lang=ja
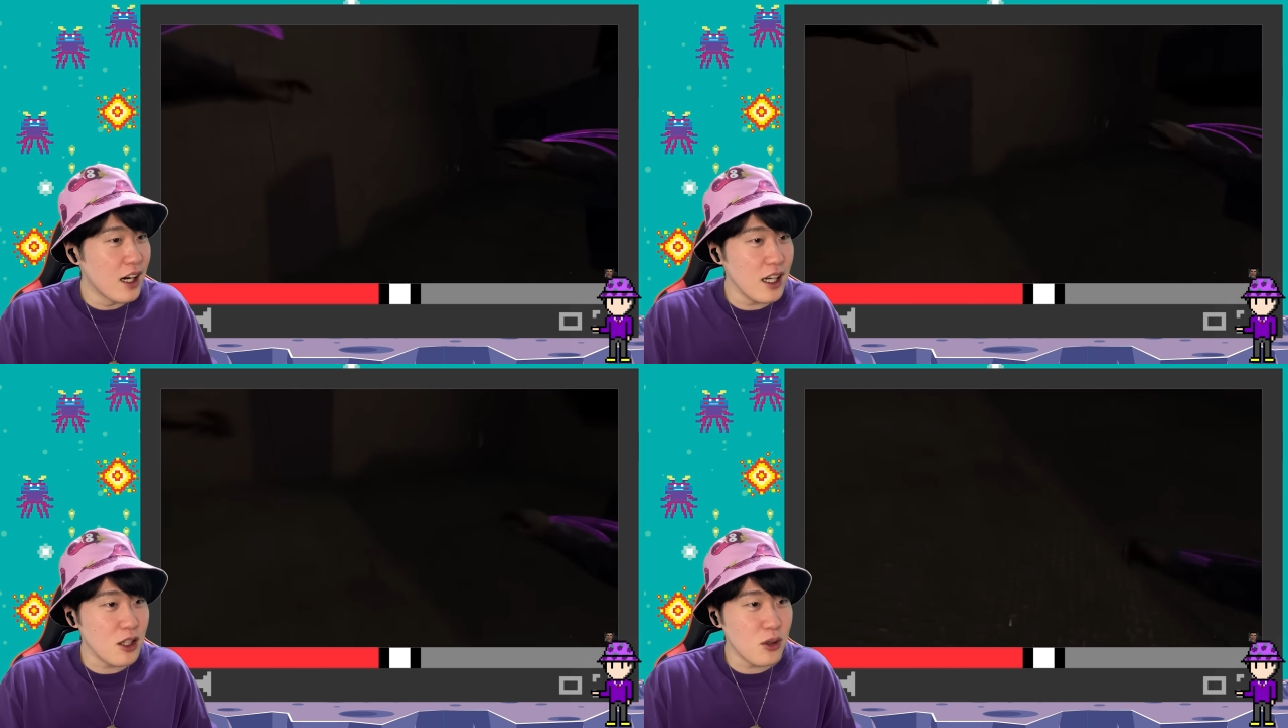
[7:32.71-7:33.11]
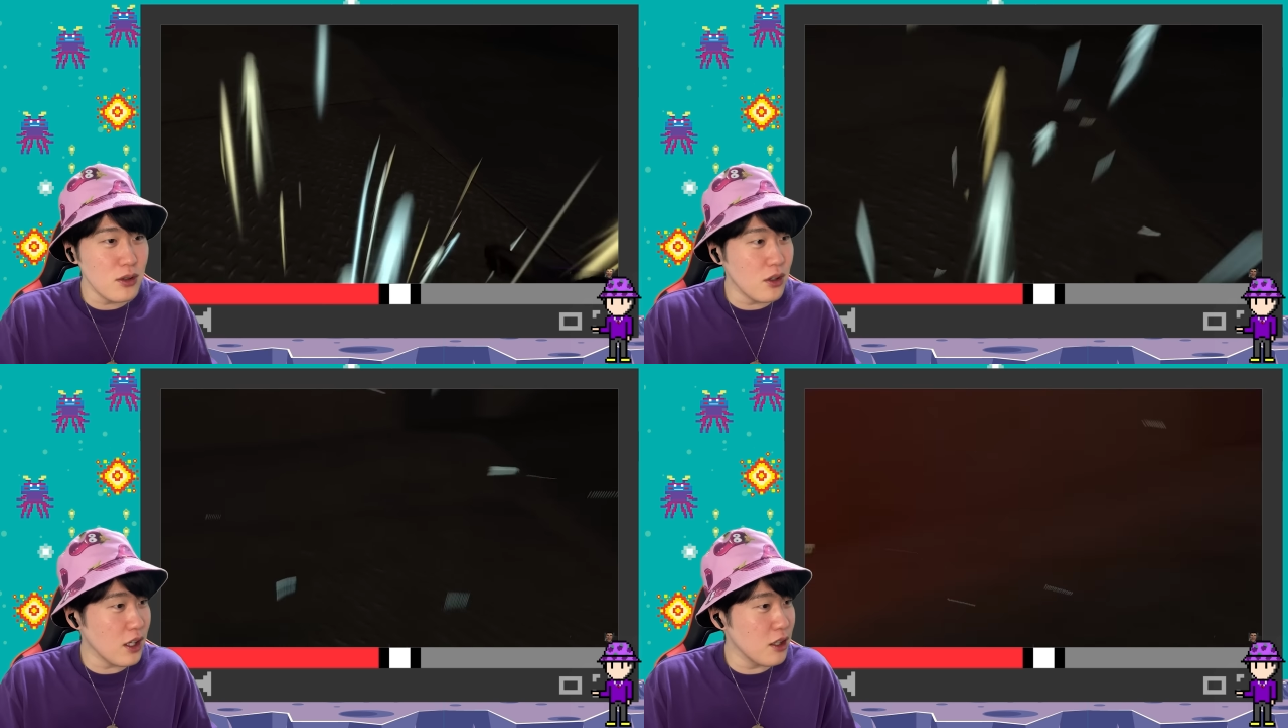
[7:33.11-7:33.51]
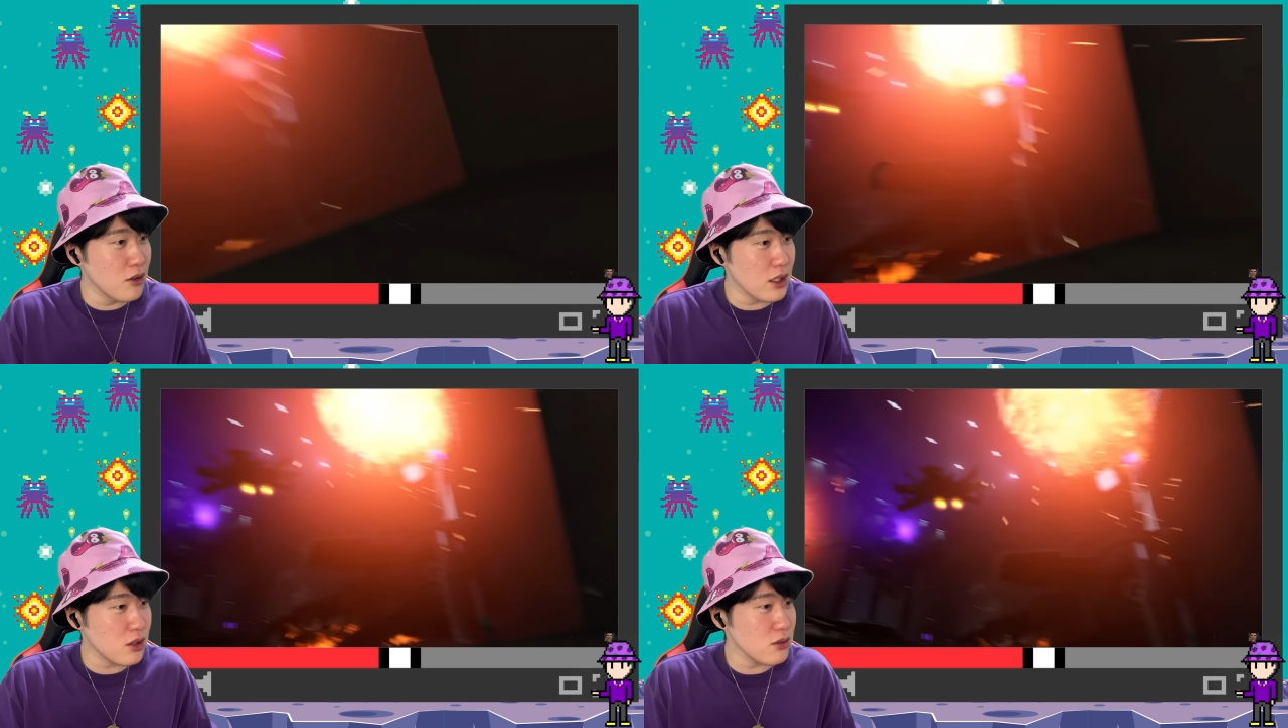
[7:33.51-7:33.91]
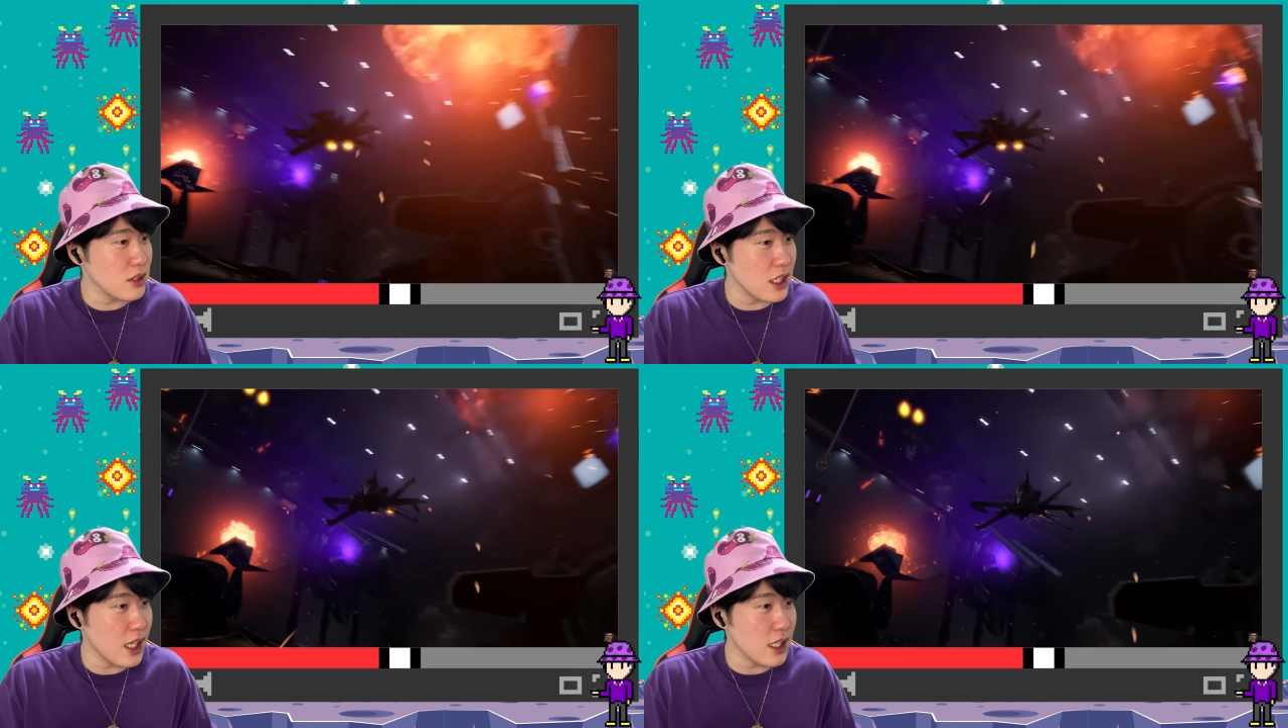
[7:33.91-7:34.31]
はい、この辺は
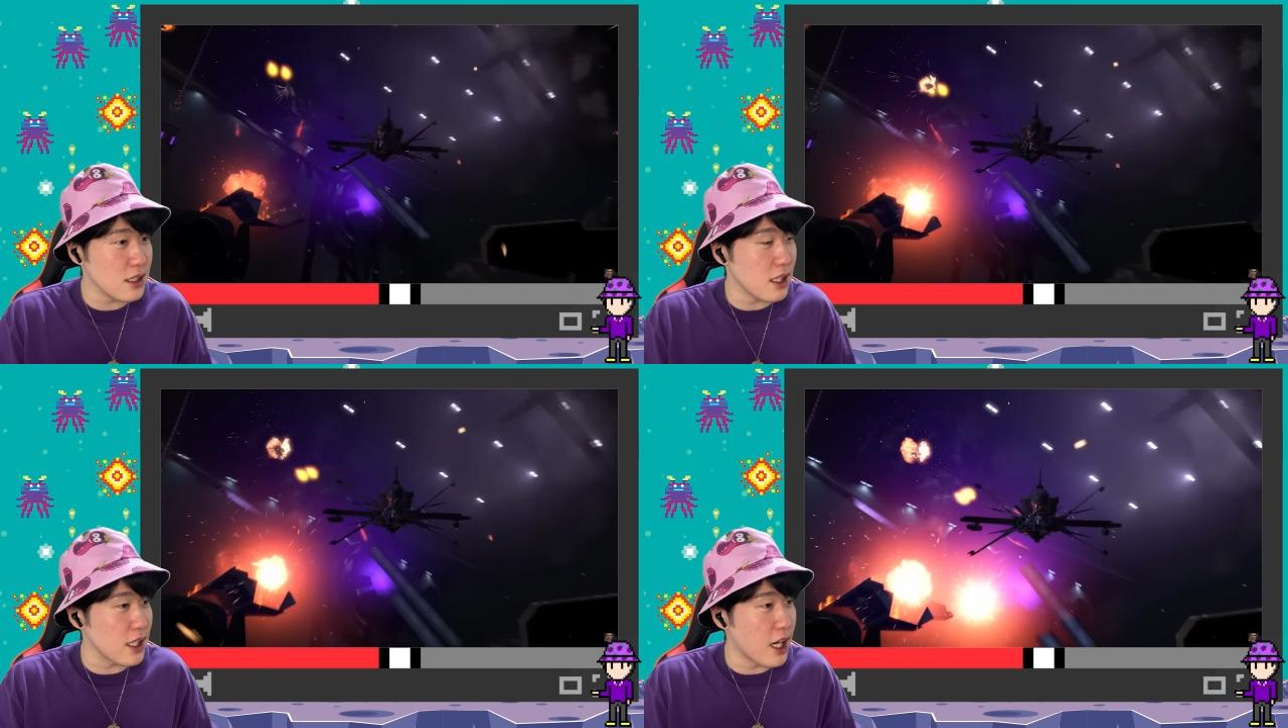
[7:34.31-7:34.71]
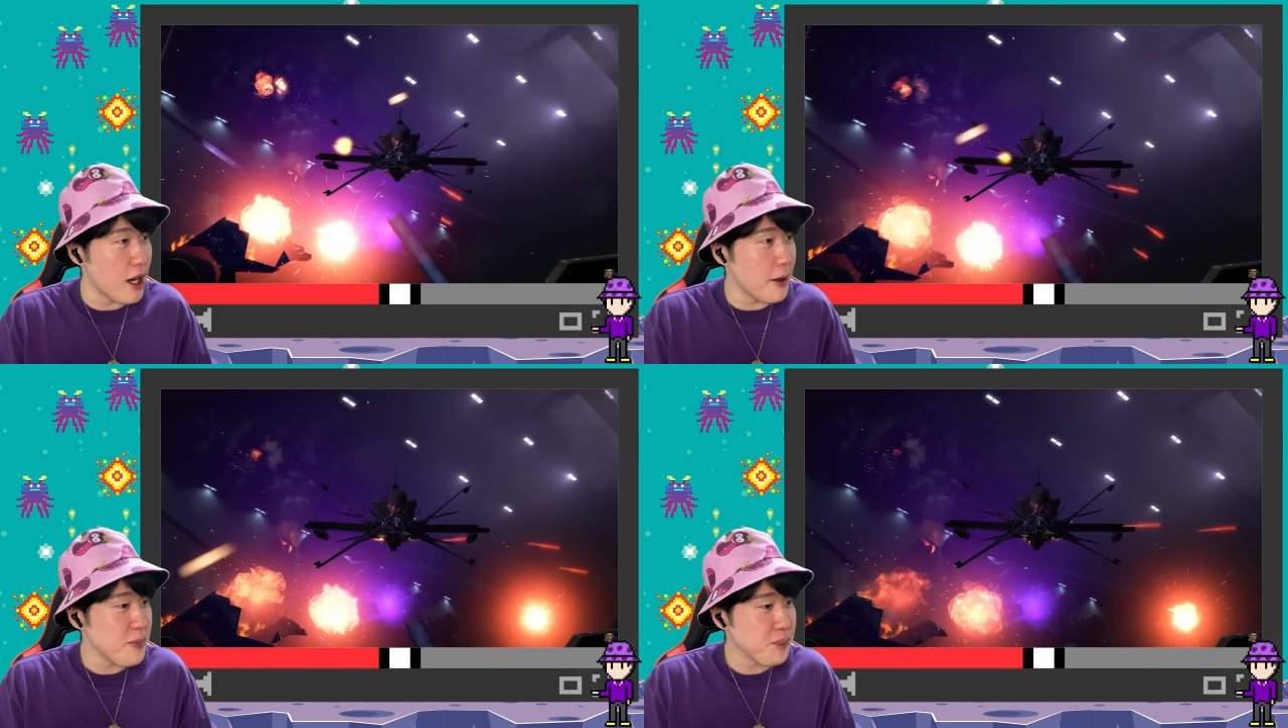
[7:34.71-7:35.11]
特になかったかな。